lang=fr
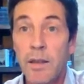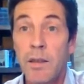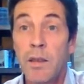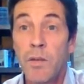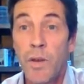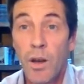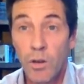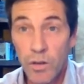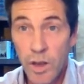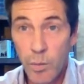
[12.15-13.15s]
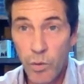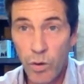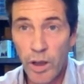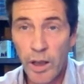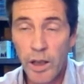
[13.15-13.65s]
des différents types
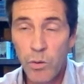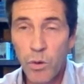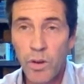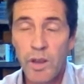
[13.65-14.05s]
de réécriture,